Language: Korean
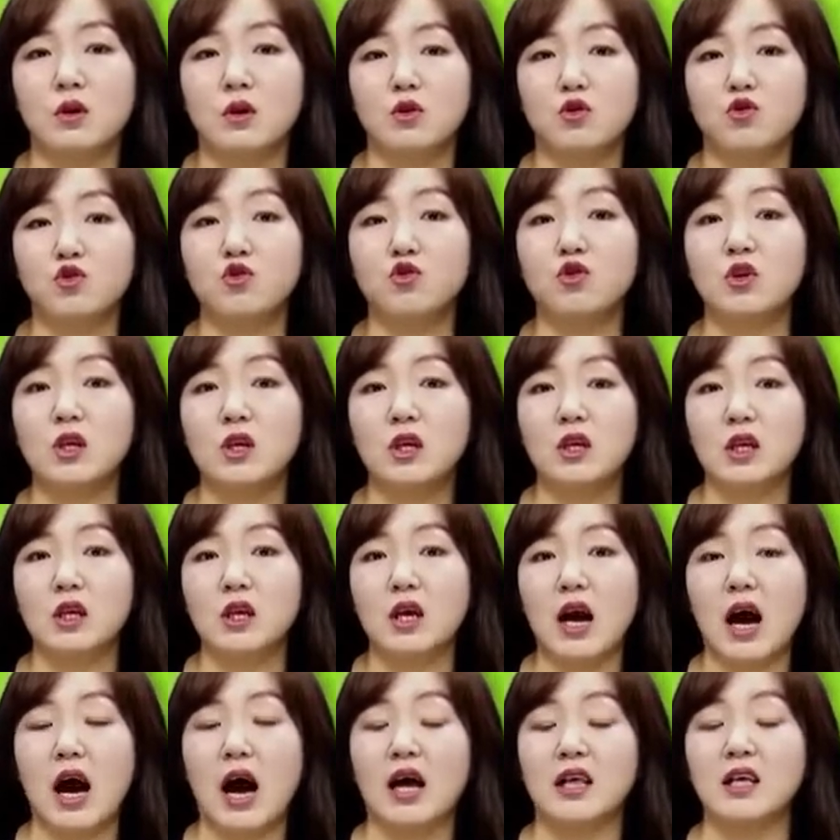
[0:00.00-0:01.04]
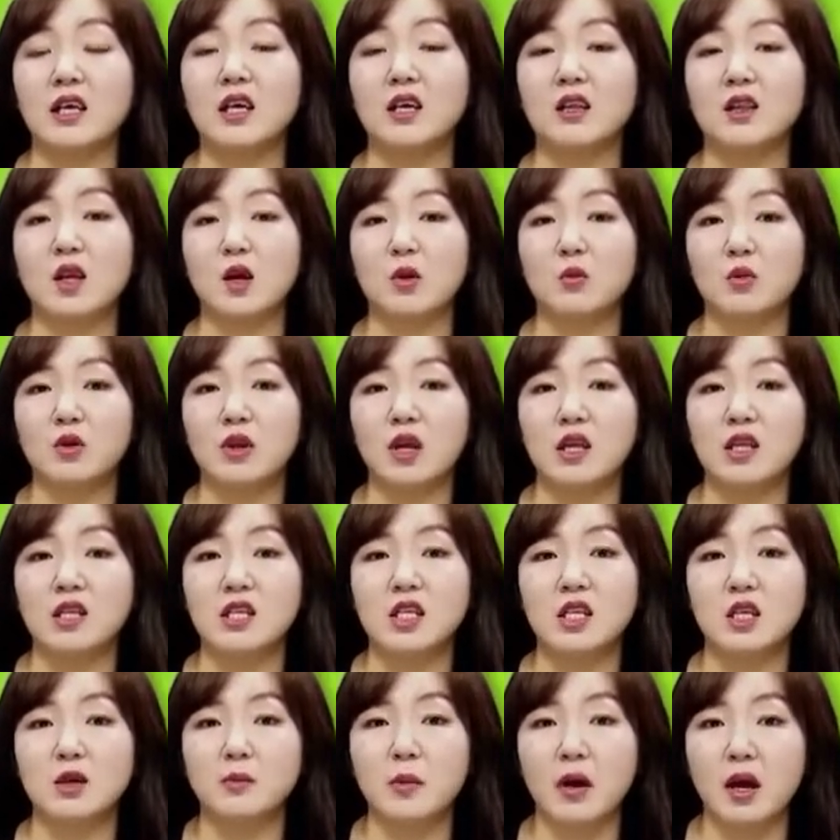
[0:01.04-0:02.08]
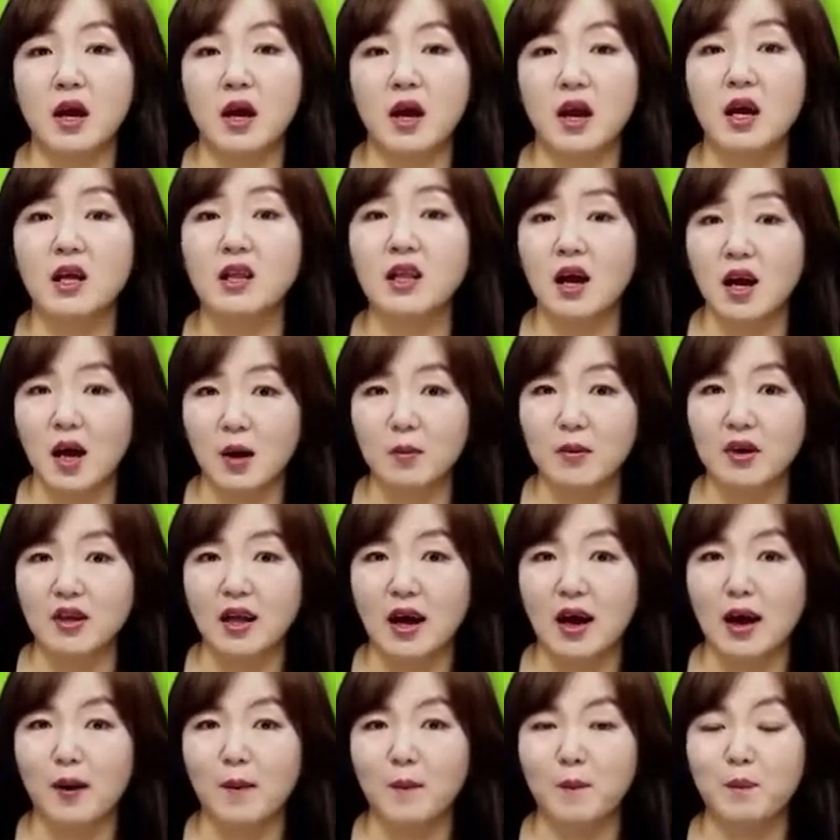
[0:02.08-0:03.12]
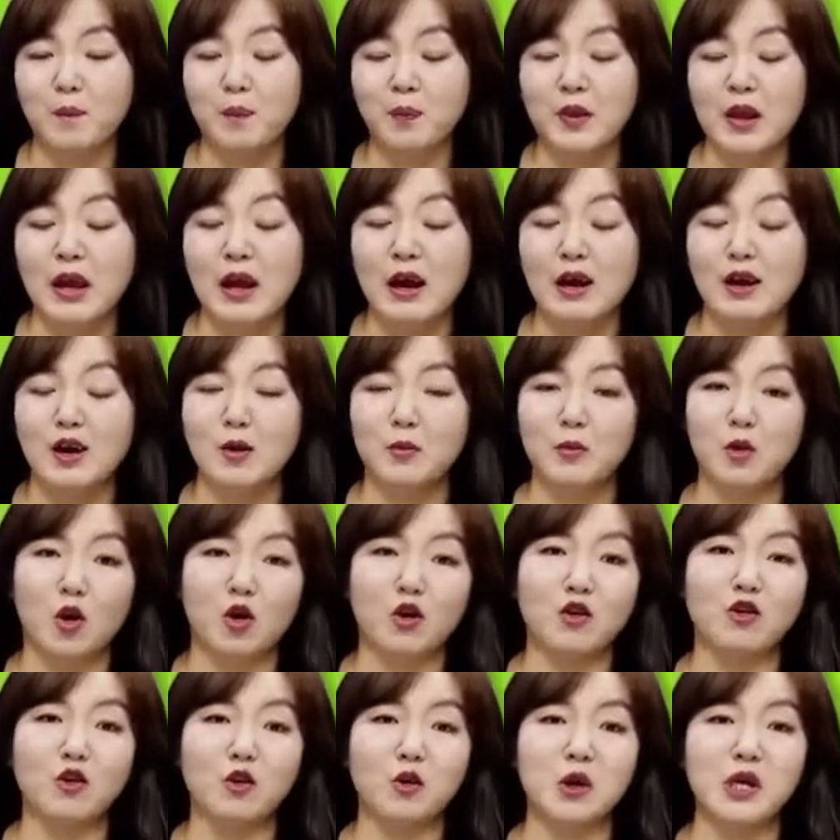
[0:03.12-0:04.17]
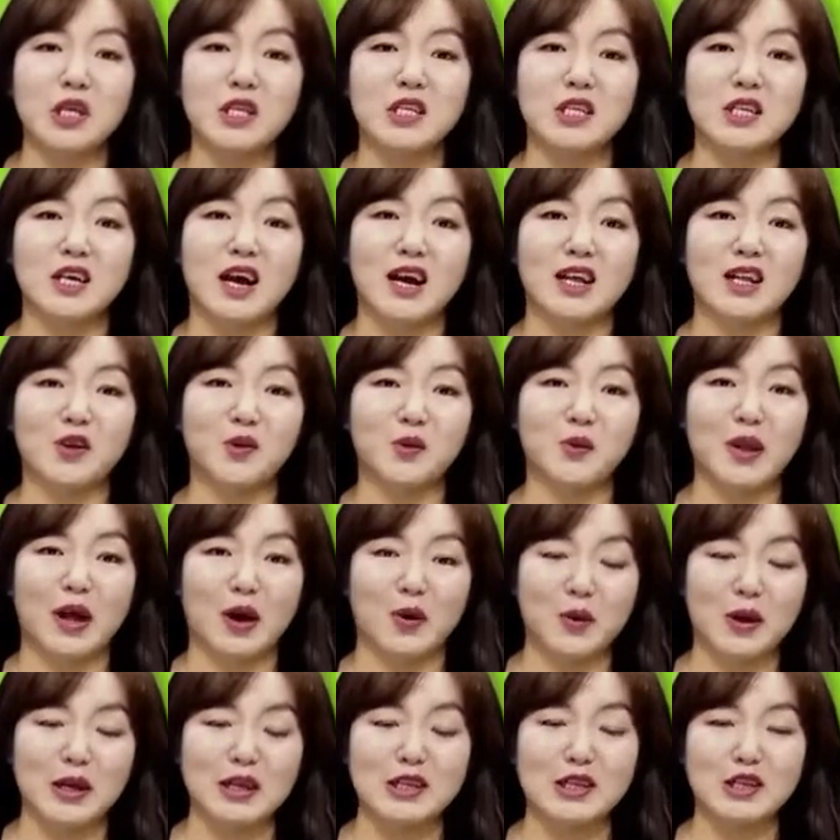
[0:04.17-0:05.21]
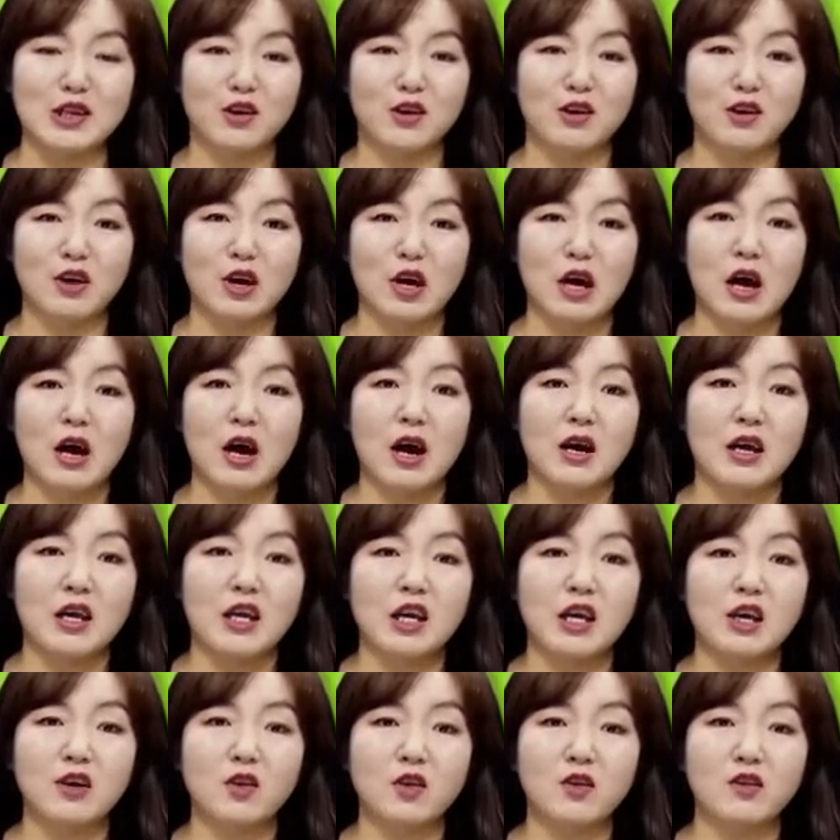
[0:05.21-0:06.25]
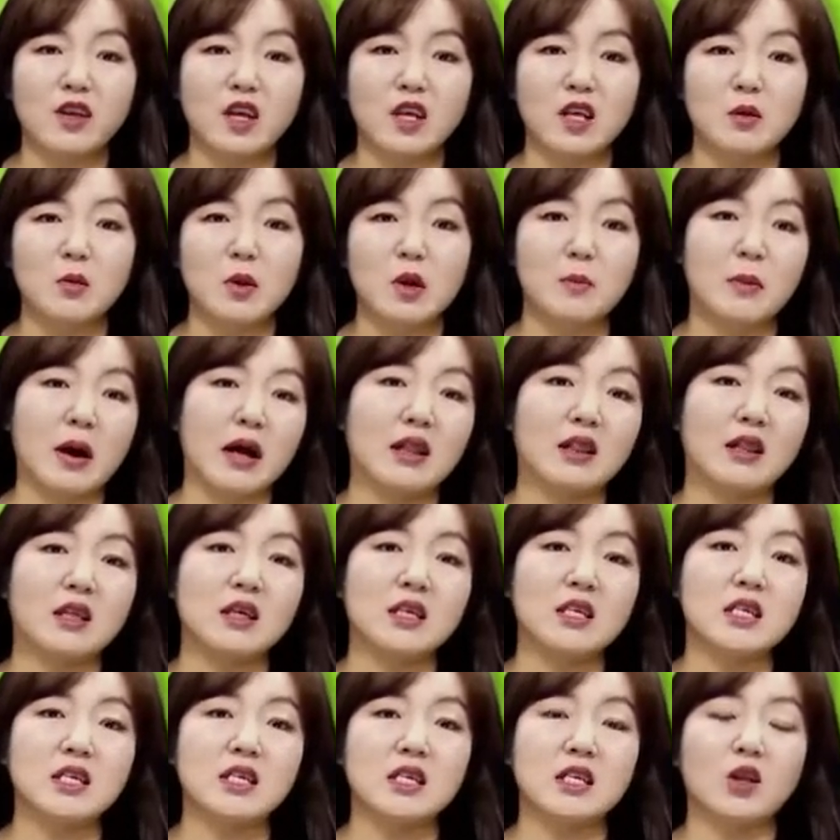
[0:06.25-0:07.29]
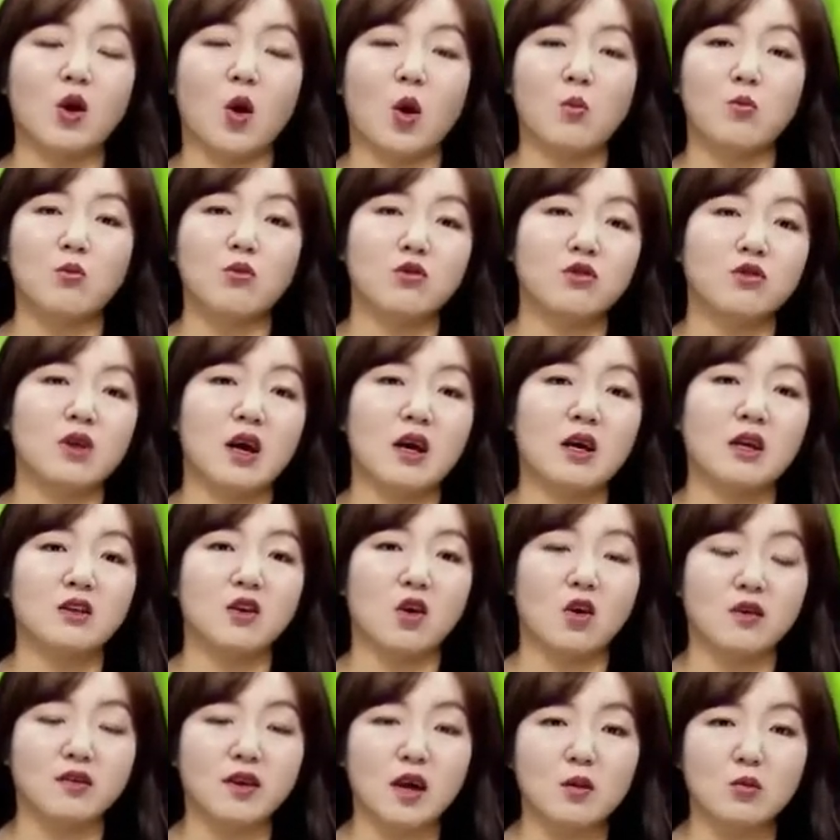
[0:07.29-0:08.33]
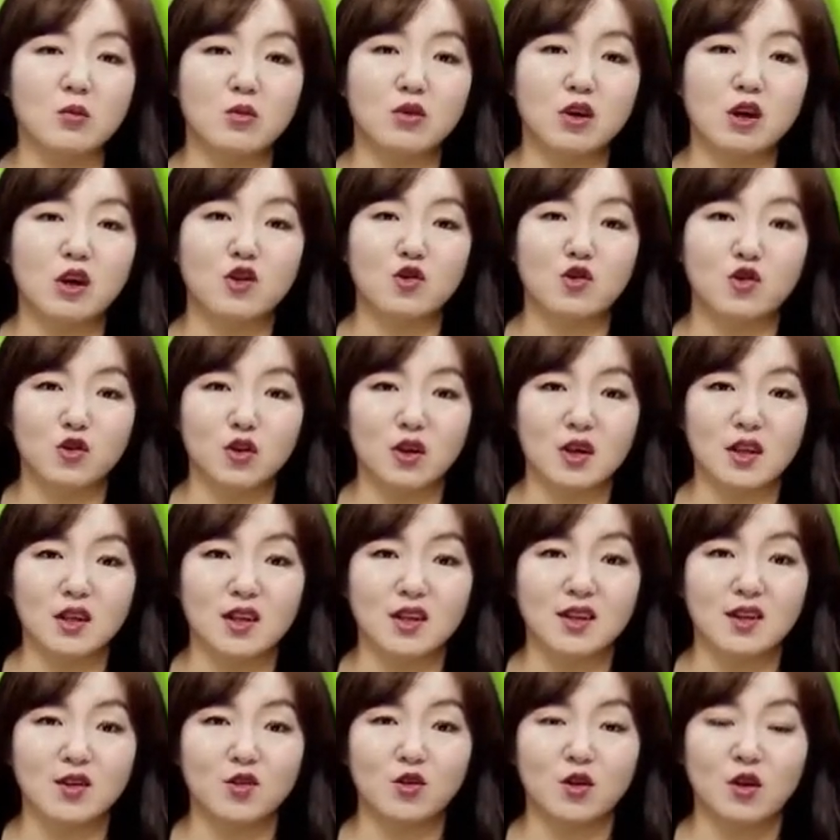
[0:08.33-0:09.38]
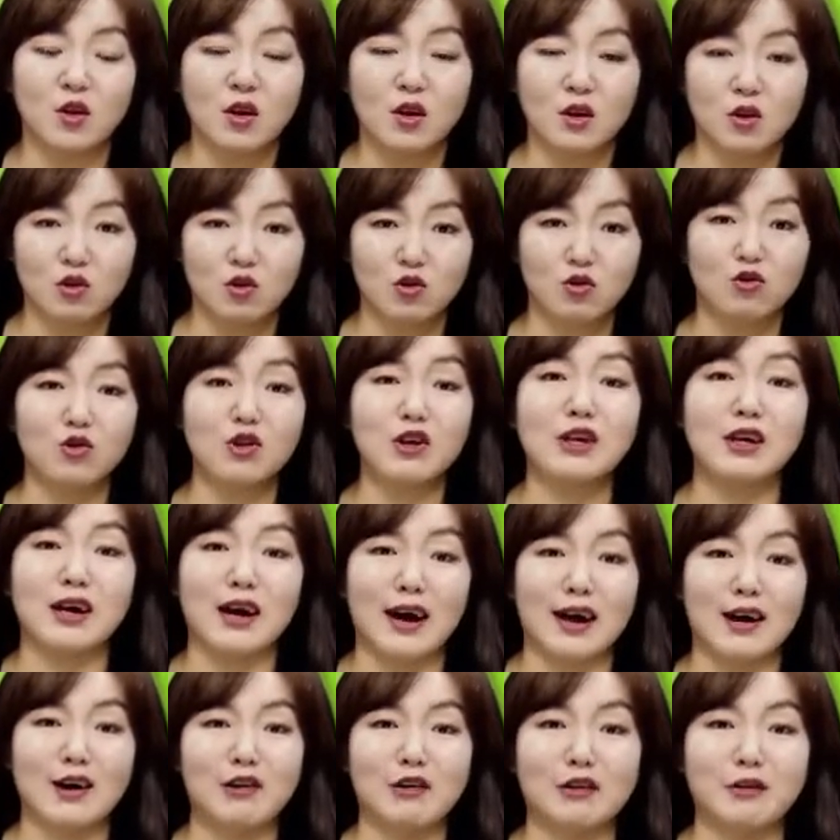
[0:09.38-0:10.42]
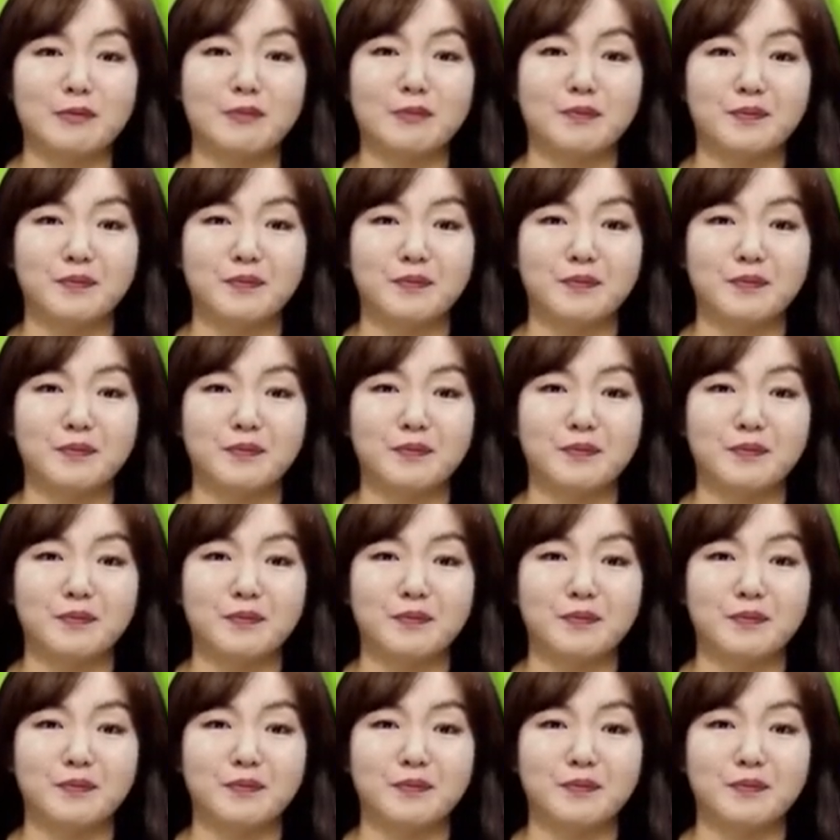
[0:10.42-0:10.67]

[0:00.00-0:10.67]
주인이 아니기 때문에 침해에 해당합니다. 그럼 여기서 퀴즈가 하나 또 나오겠죠. 이 선생님이 만드신 업무상 저작물의 주인은 누구일까요?